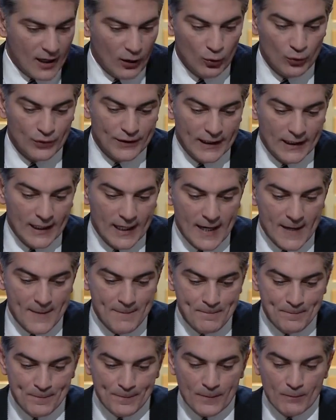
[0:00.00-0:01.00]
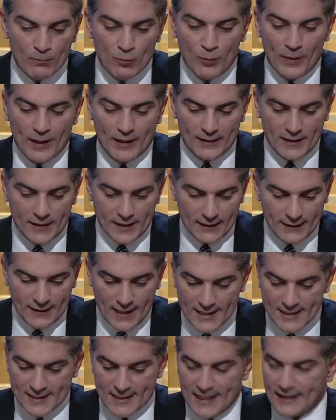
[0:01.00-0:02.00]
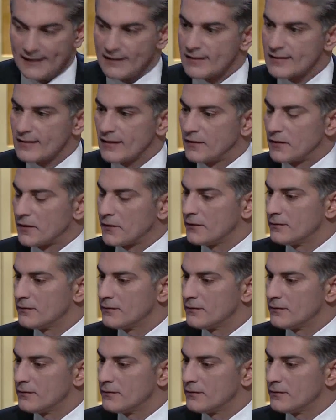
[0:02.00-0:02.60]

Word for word: أعود إلى مبادرة السيد الصدر